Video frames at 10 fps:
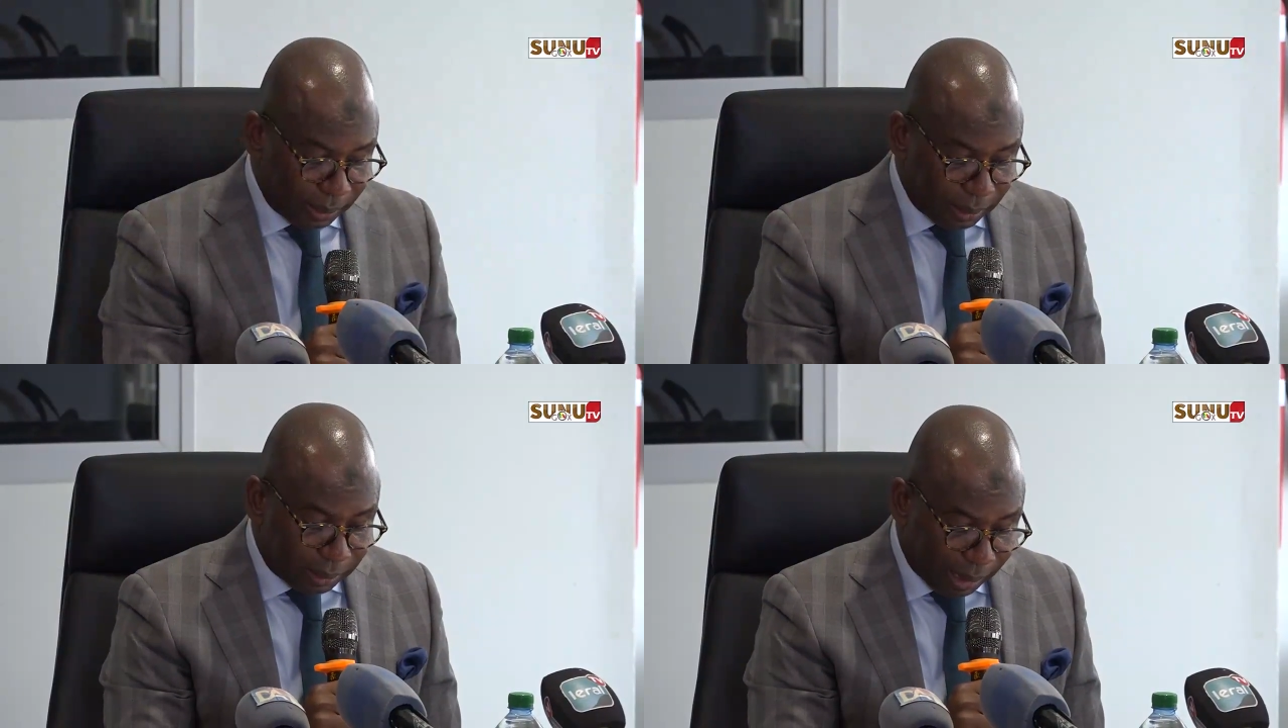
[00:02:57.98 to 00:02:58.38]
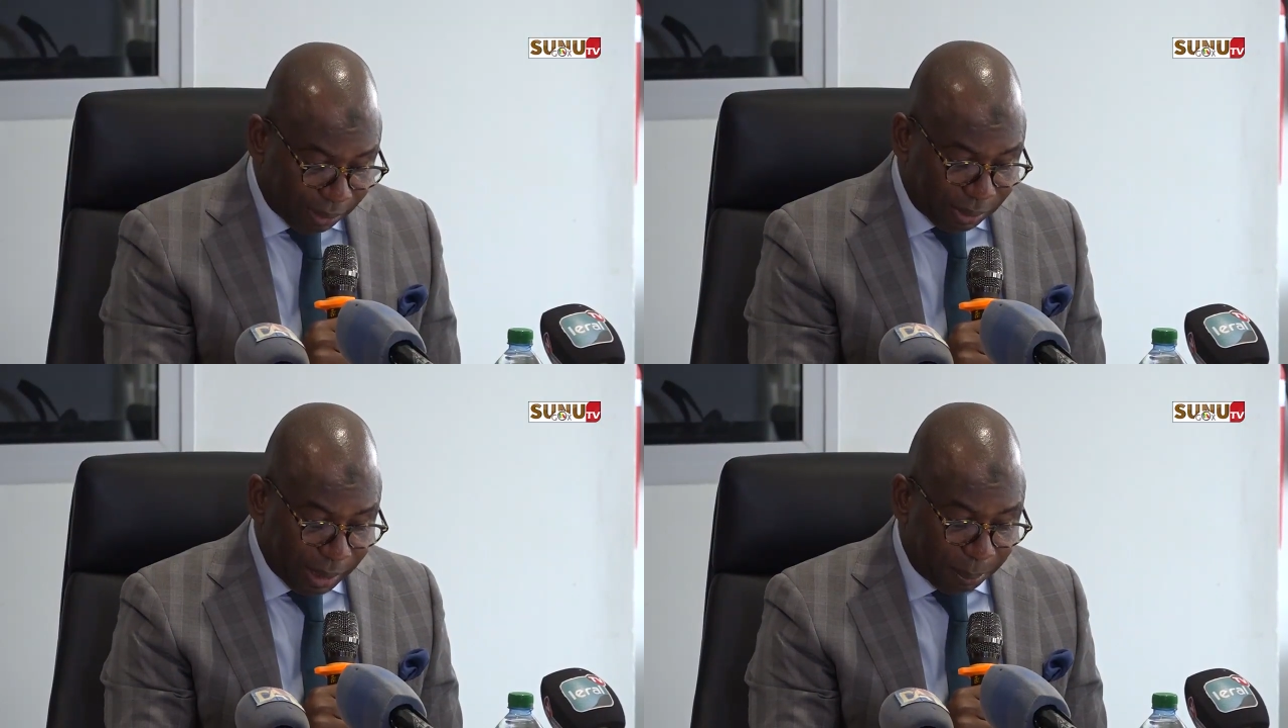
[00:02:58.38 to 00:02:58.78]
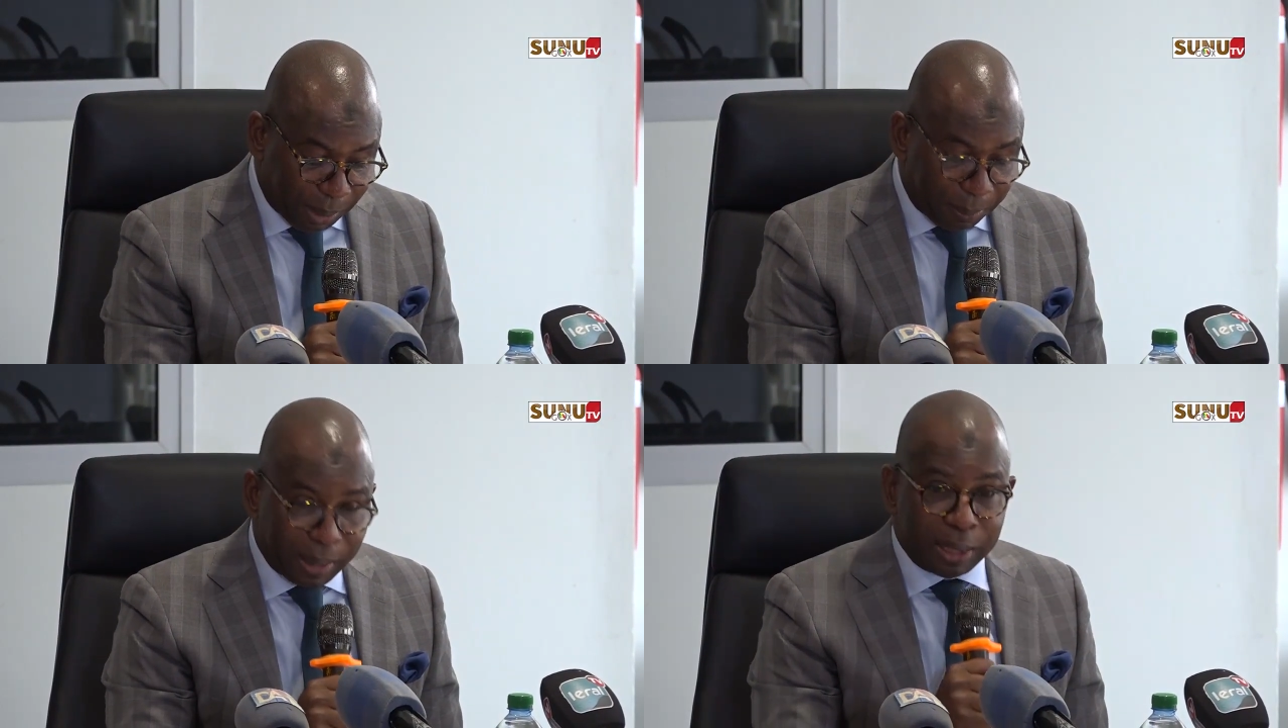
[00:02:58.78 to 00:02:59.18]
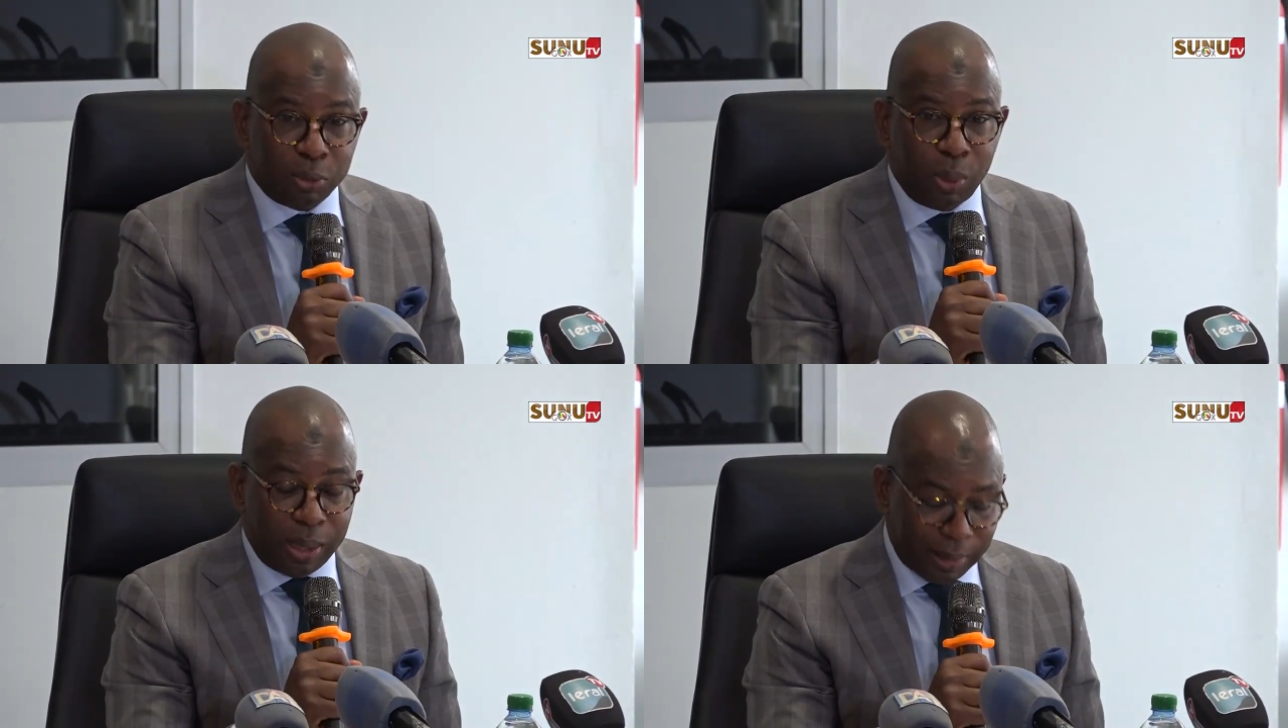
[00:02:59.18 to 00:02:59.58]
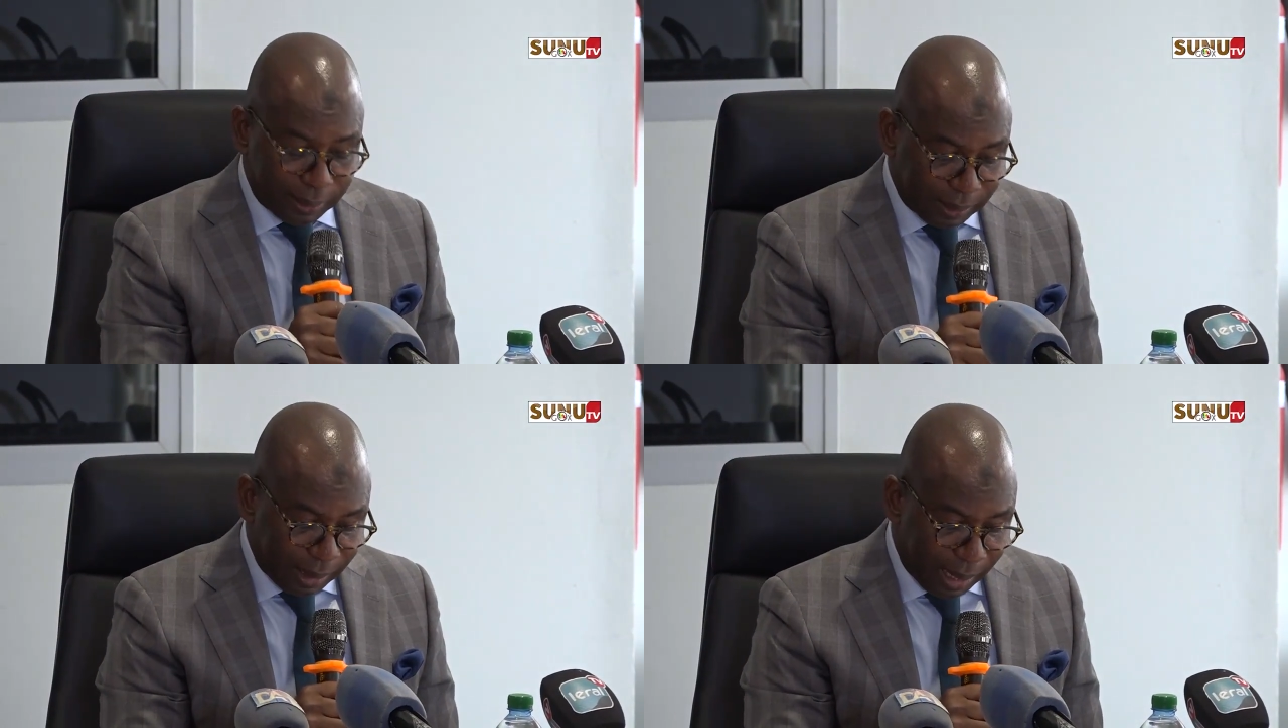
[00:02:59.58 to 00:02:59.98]
le travail préparatoire
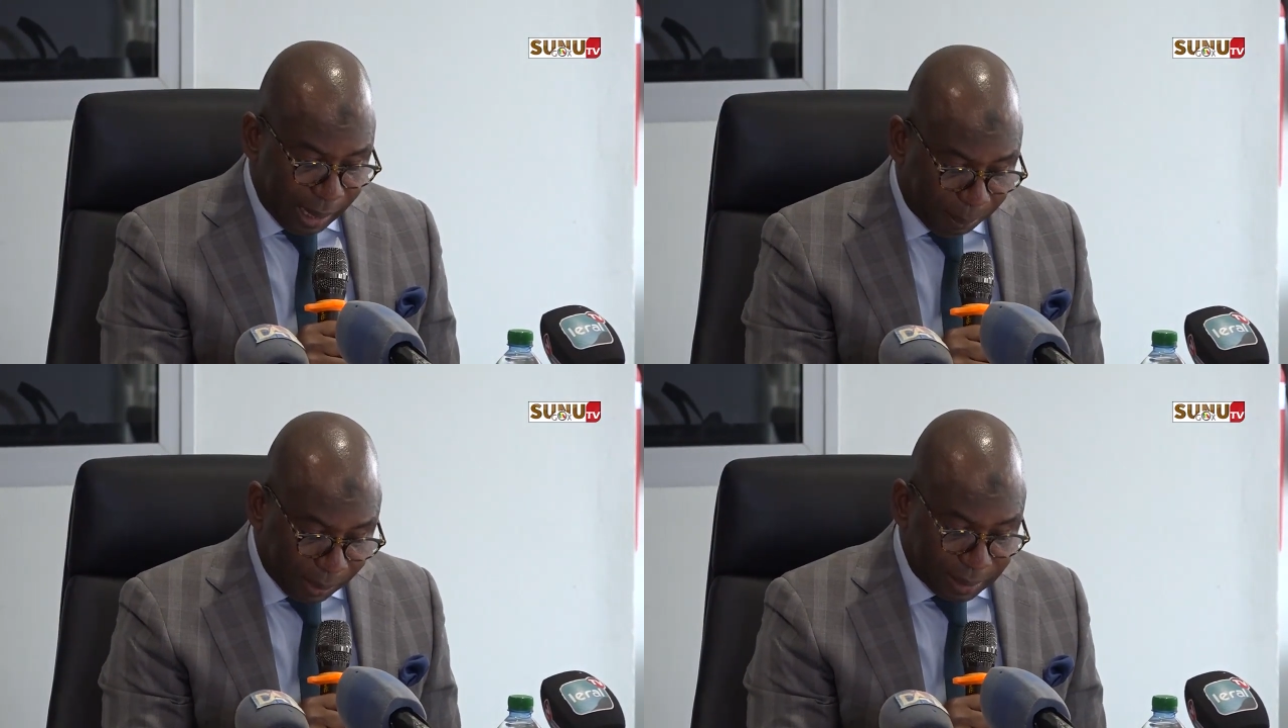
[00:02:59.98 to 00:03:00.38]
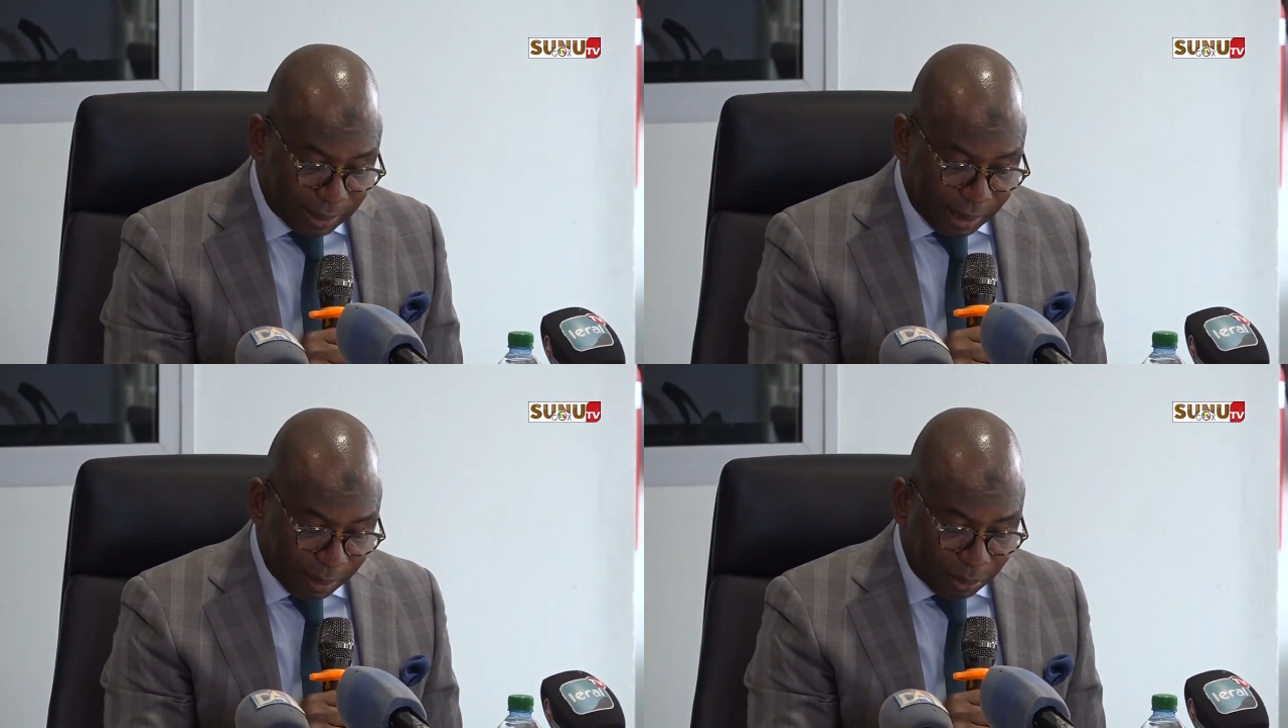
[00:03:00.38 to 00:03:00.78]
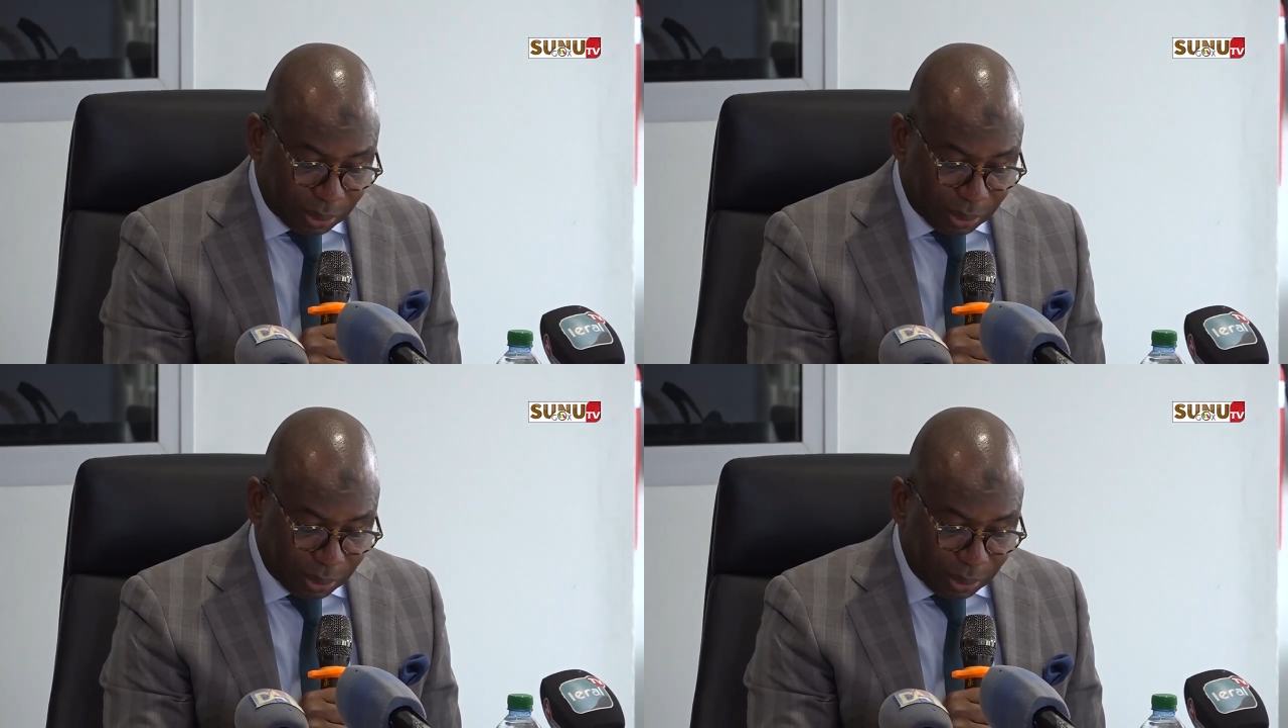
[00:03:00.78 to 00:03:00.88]
appréciable